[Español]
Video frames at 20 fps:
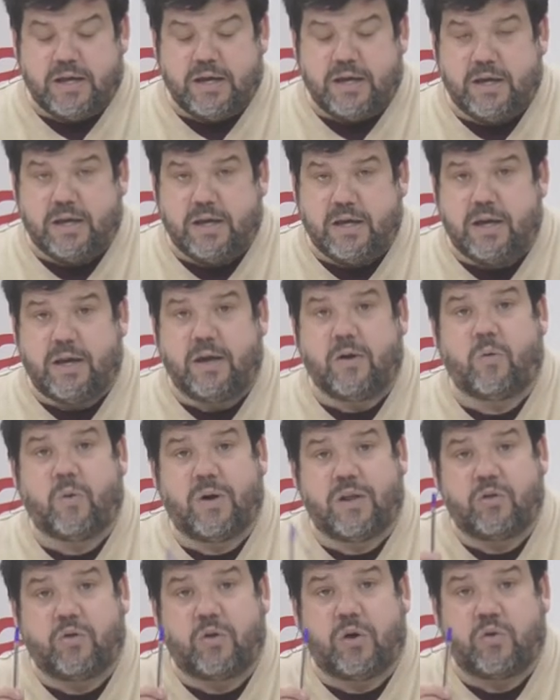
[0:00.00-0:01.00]
eh, en
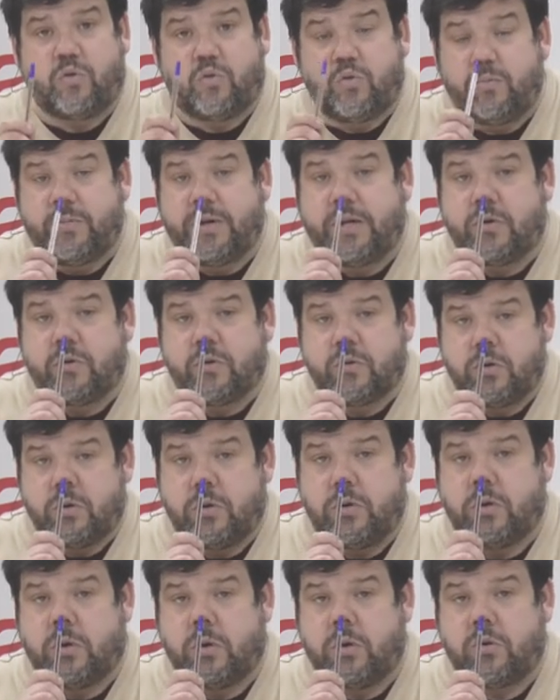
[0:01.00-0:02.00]
cuanto a números
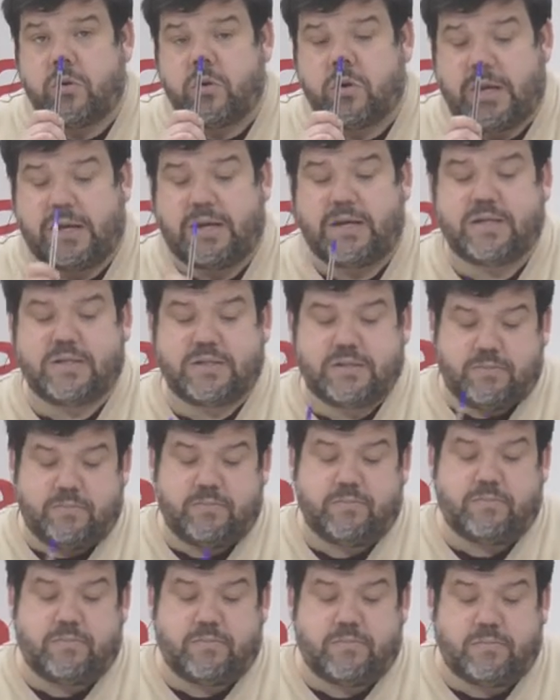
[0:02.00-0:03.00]
eh, totales
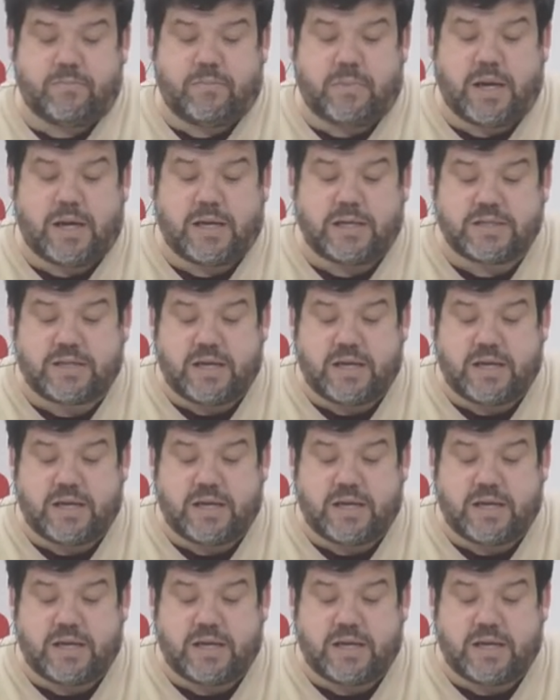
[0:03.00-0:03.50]
más